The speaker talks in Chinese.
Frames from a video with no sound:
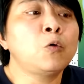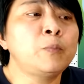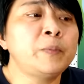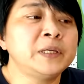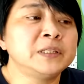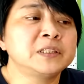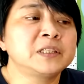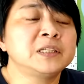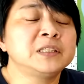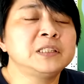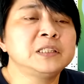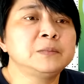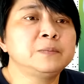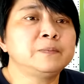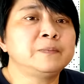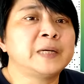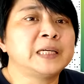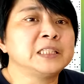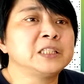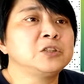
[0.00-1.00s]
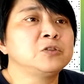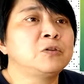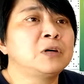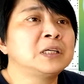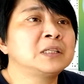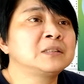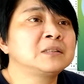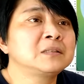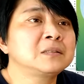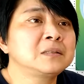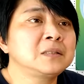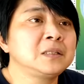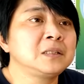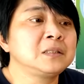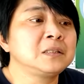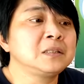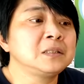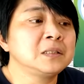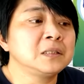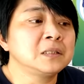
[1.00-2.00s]
我本身是蛮喜欢
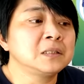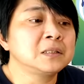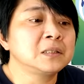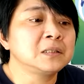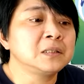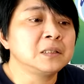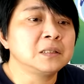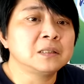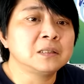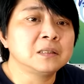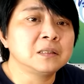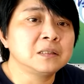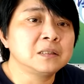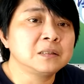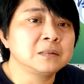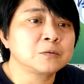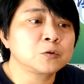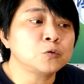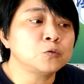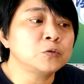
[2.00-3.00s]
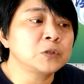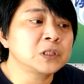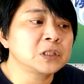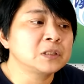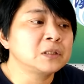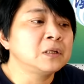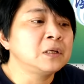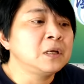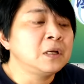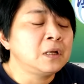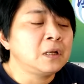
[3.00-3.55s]
听一些这些故事，